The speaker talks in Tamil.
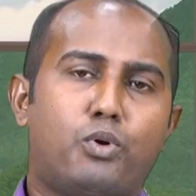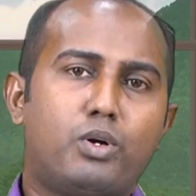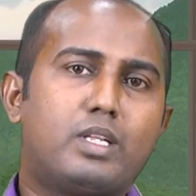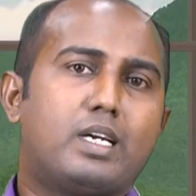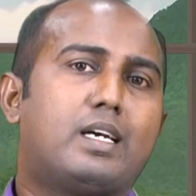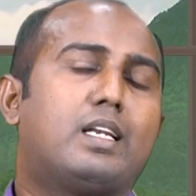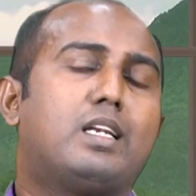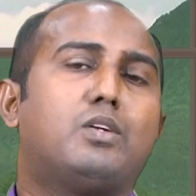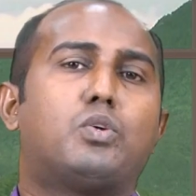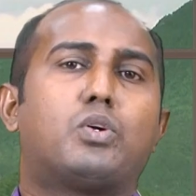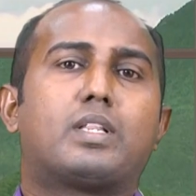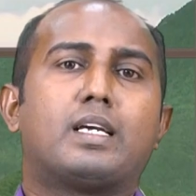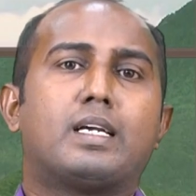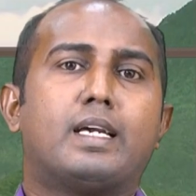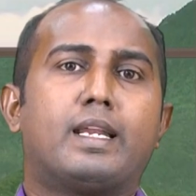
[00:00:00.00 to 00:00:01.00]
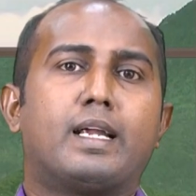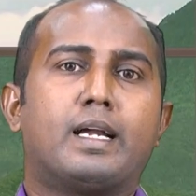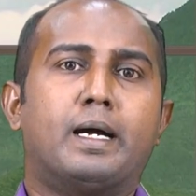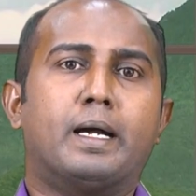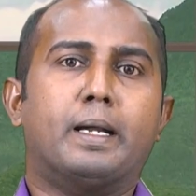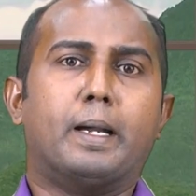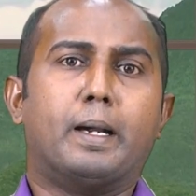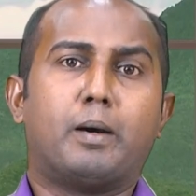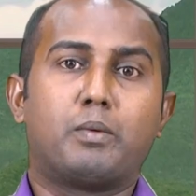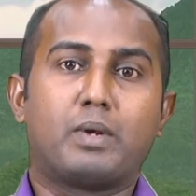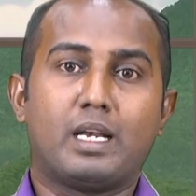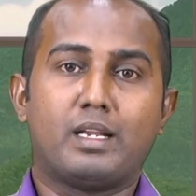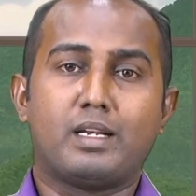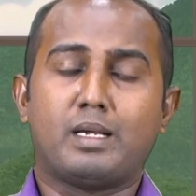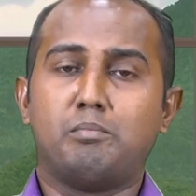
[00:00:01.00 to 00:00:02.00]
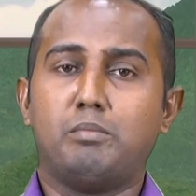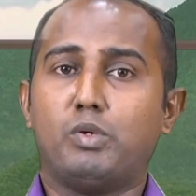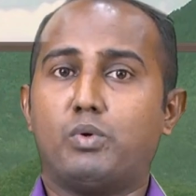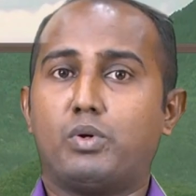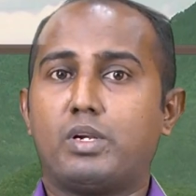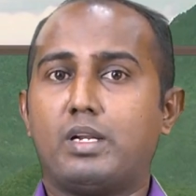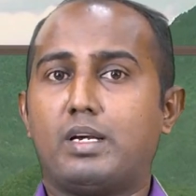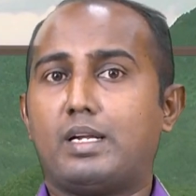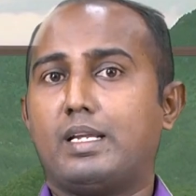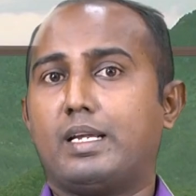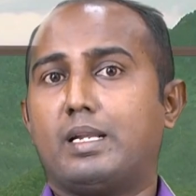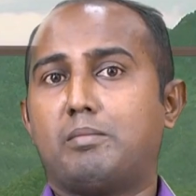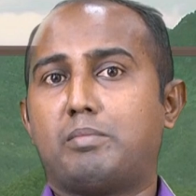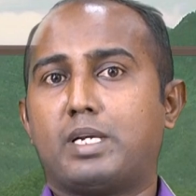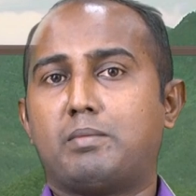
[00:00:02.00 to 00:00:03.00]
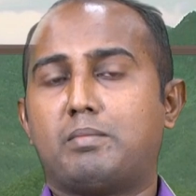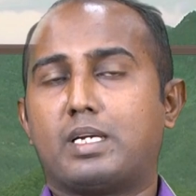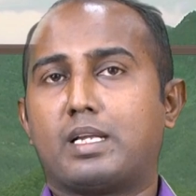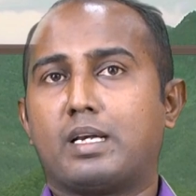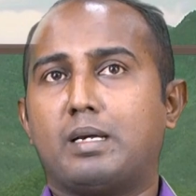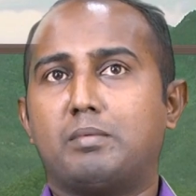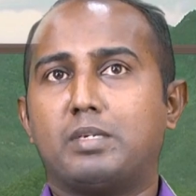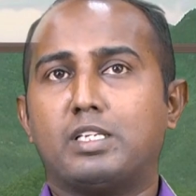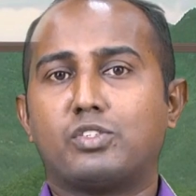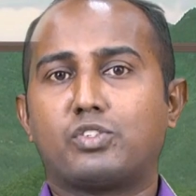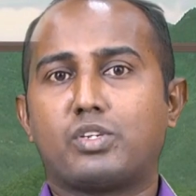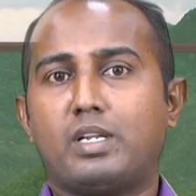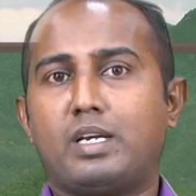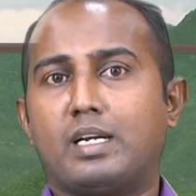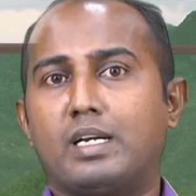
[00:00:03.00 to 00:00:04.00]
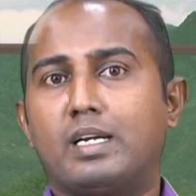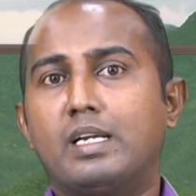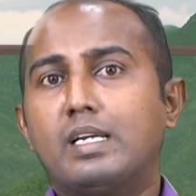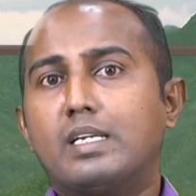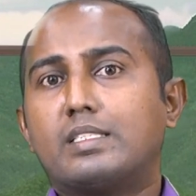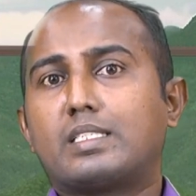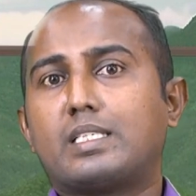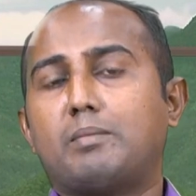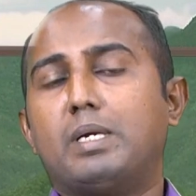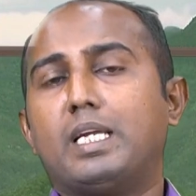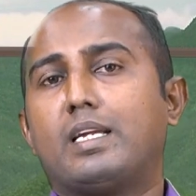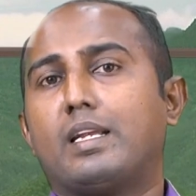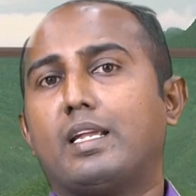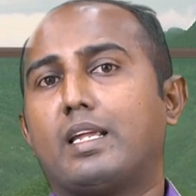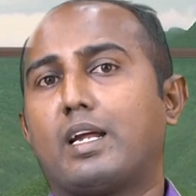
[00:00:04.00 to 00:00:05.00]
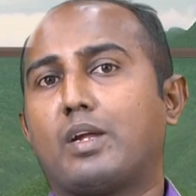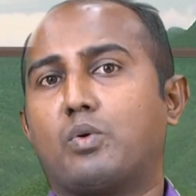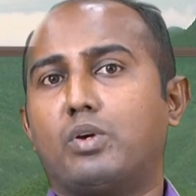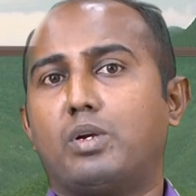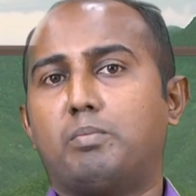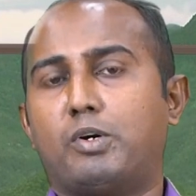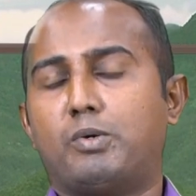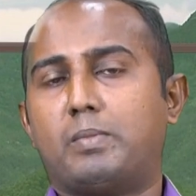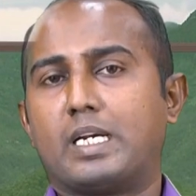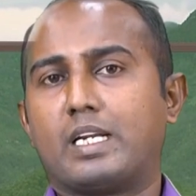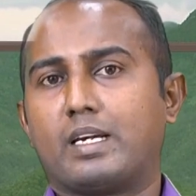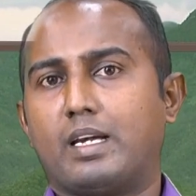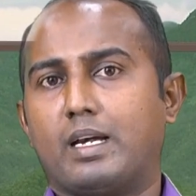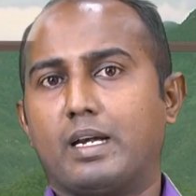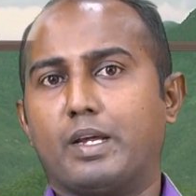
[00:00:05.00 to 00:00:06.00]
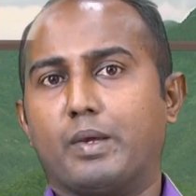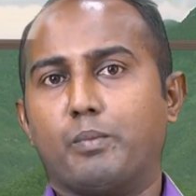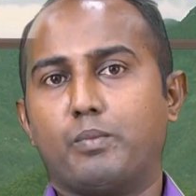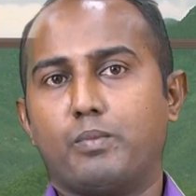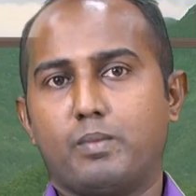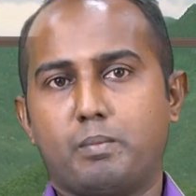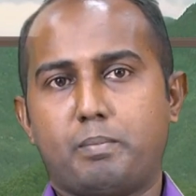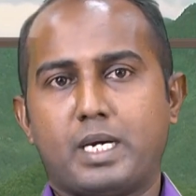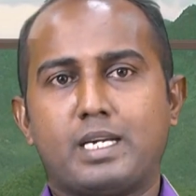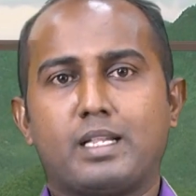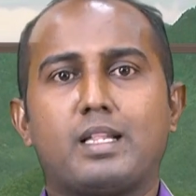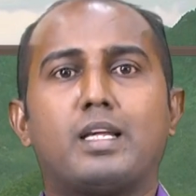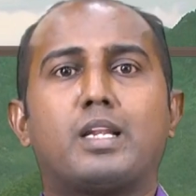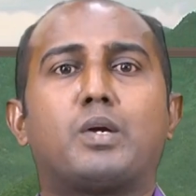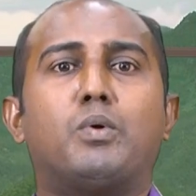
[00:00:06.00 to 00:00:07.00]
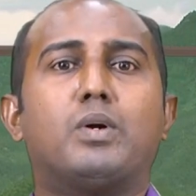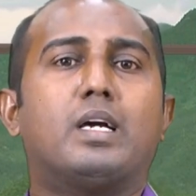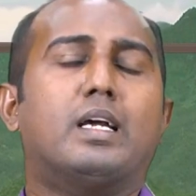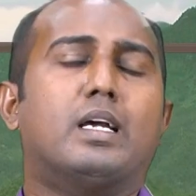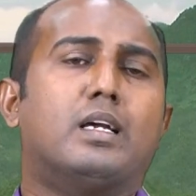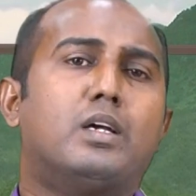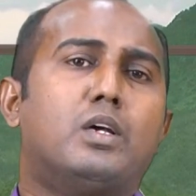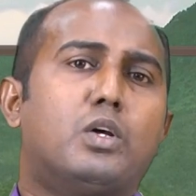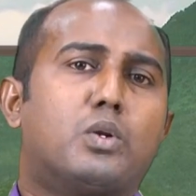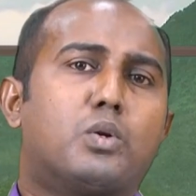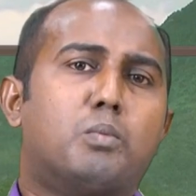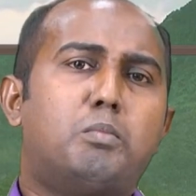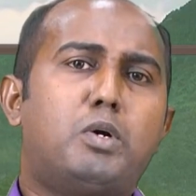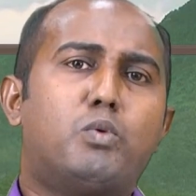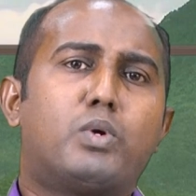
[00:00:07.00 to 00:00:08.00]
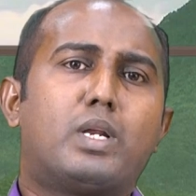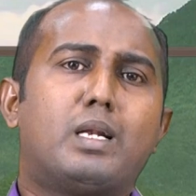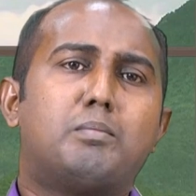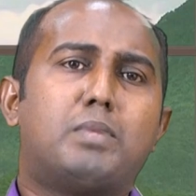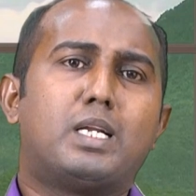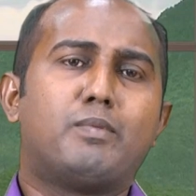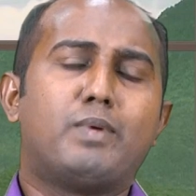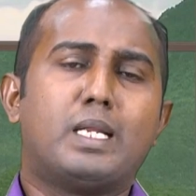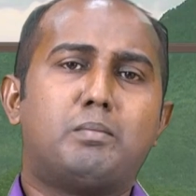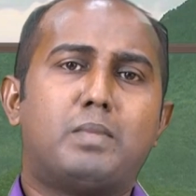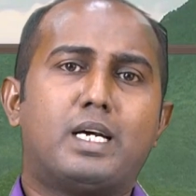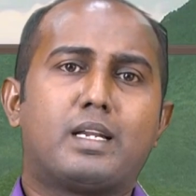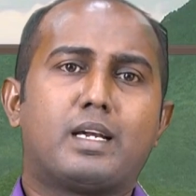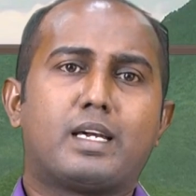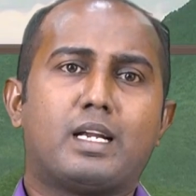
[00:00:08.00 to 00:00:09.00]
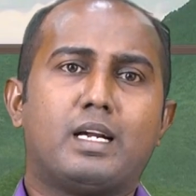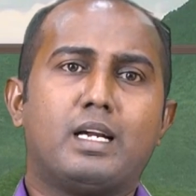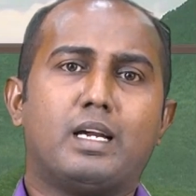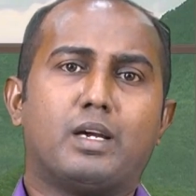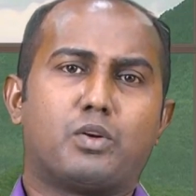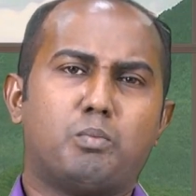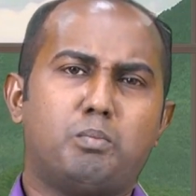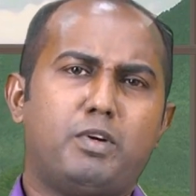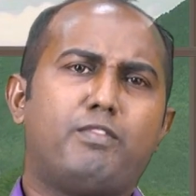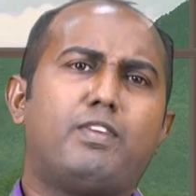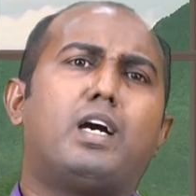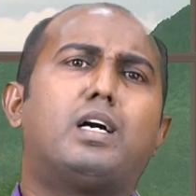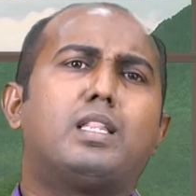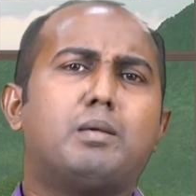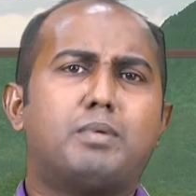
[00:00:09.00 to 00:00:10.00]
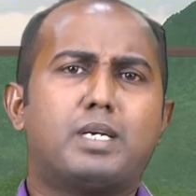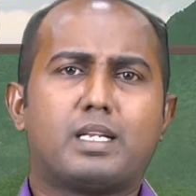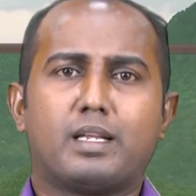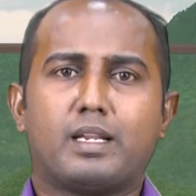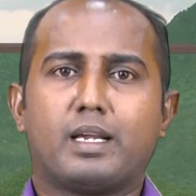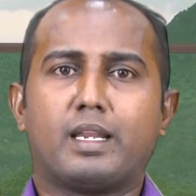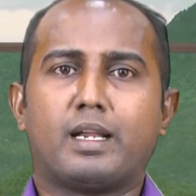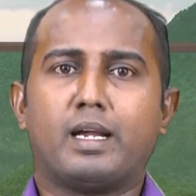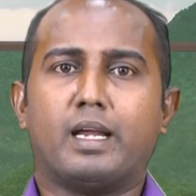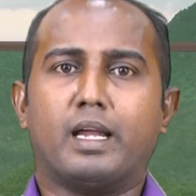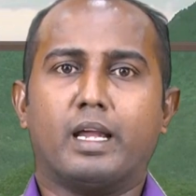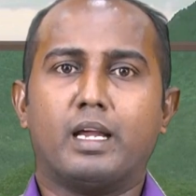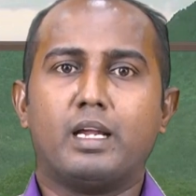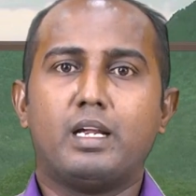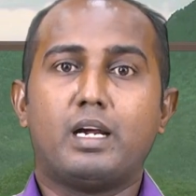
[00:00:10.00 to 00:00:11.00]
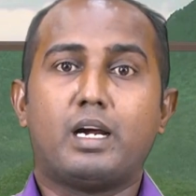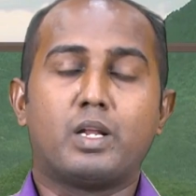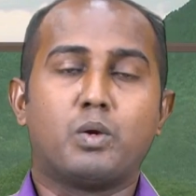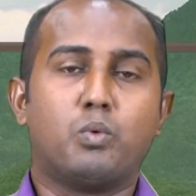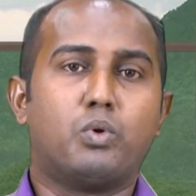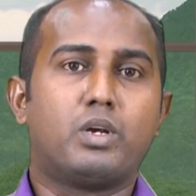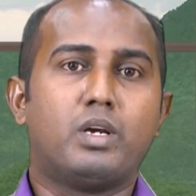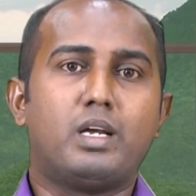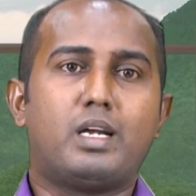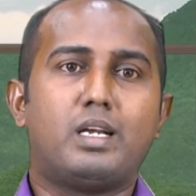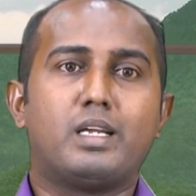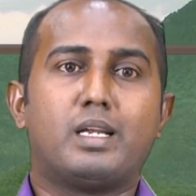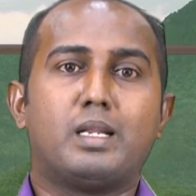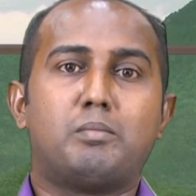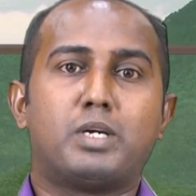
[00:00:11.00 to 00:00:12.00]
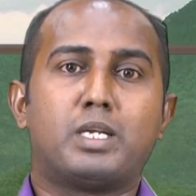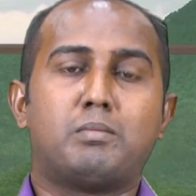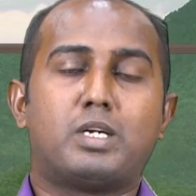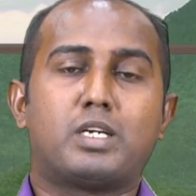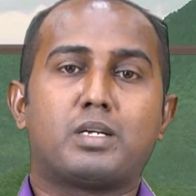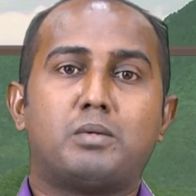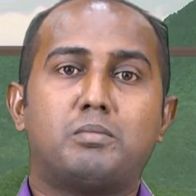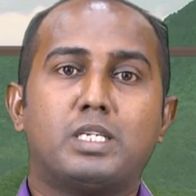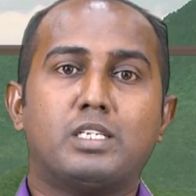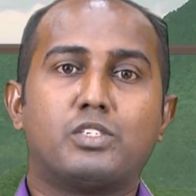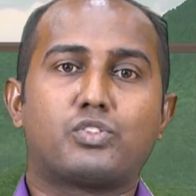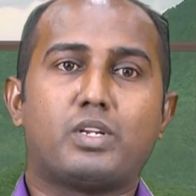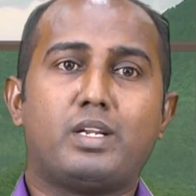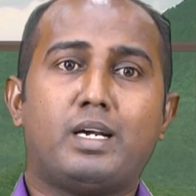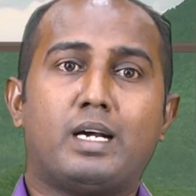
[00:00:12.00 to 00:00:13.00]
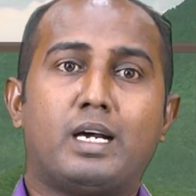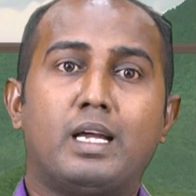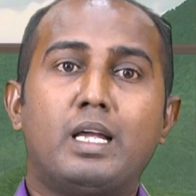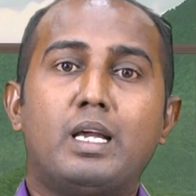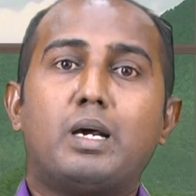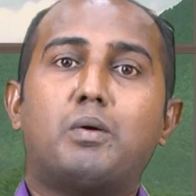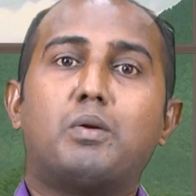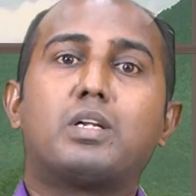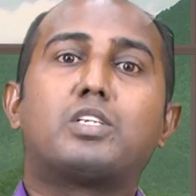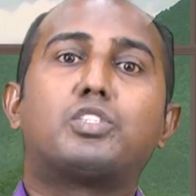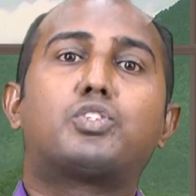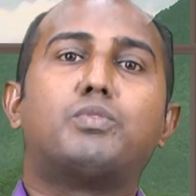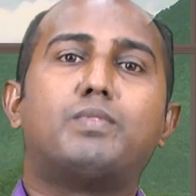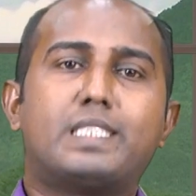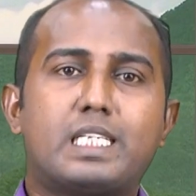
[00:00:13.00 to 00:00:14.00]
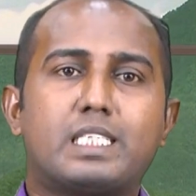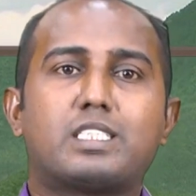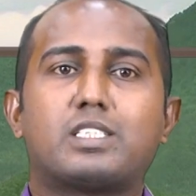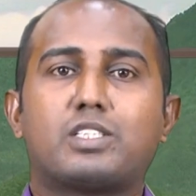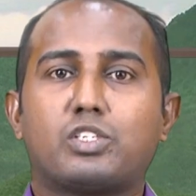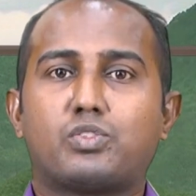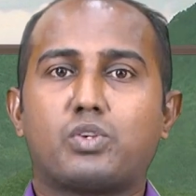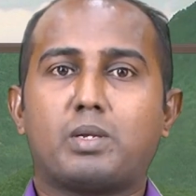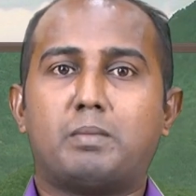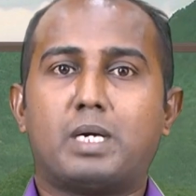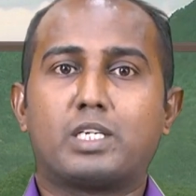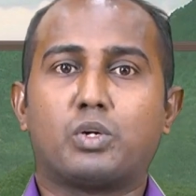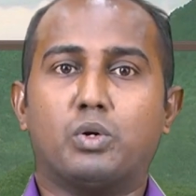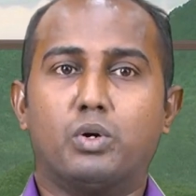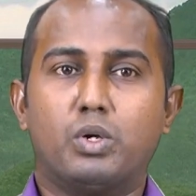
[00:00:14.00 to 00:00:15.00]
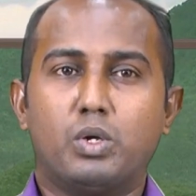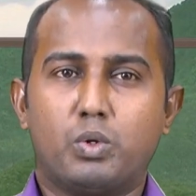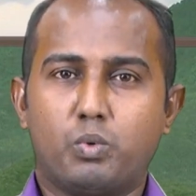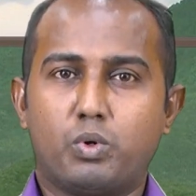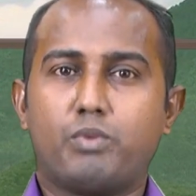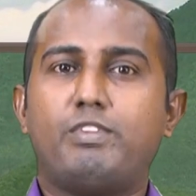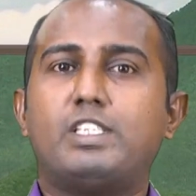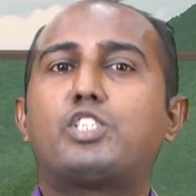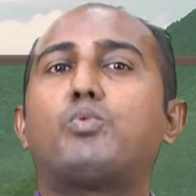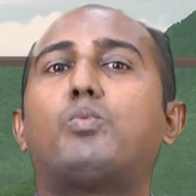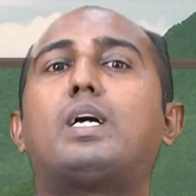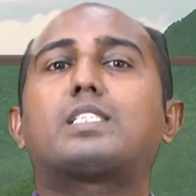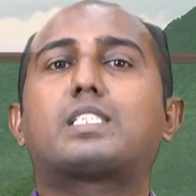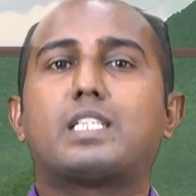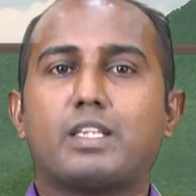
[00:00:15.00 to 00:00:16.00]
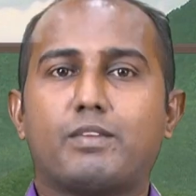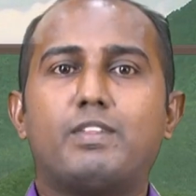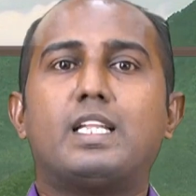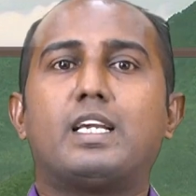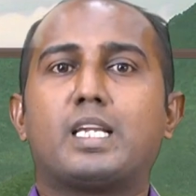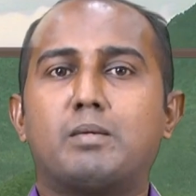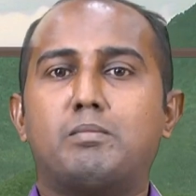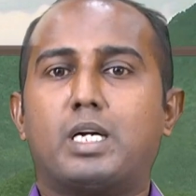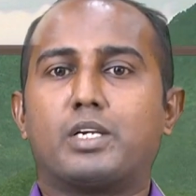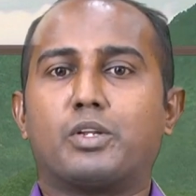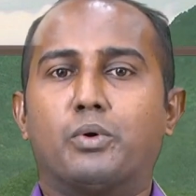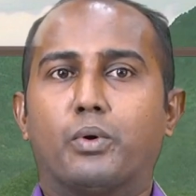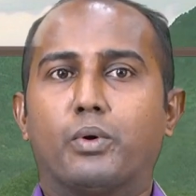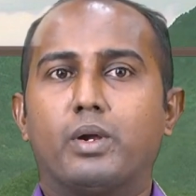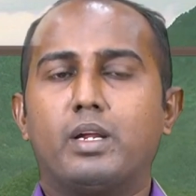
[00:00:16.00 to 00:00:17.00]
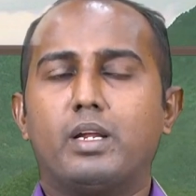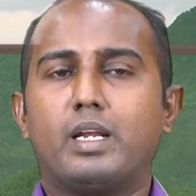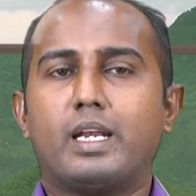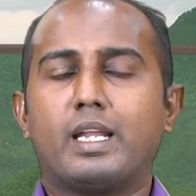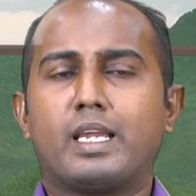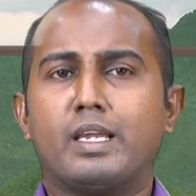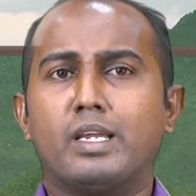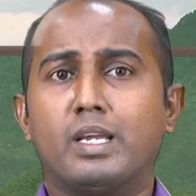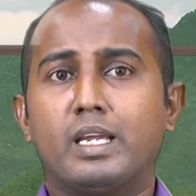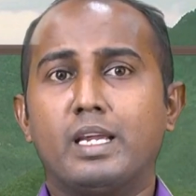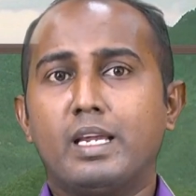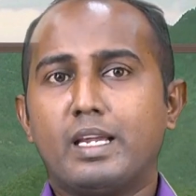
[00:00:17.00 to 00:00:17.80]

போதகர்னு ஒருத்தங்க இருக்காங்க அவர்களை நம்பி ஒரு நாளும் என்ன பண்ண மாட்டாங்க அப்படின்னு சொன்னால் சபைக்கு நேராக கொண்டு போக மாட்டேங்காங்க பக்கத்தில் இருக்கவங்க ரொம்ப உடல் பலவீனமாக இருக்கிறாங்க ரொம்ப வியாதிப்பட்டு இருக்கிறாங்க ஆனால் ஒரு நாளும் என்ன பண்ண மாட்டோம் அப்படின்னு சொன்னால் அவளுக்கு சுவிசேஷத்தை சொல்ல மாட்டோம் ஒரு விசுவாசத்தை விதைக்க மாட்டோம் இன்னைக்கு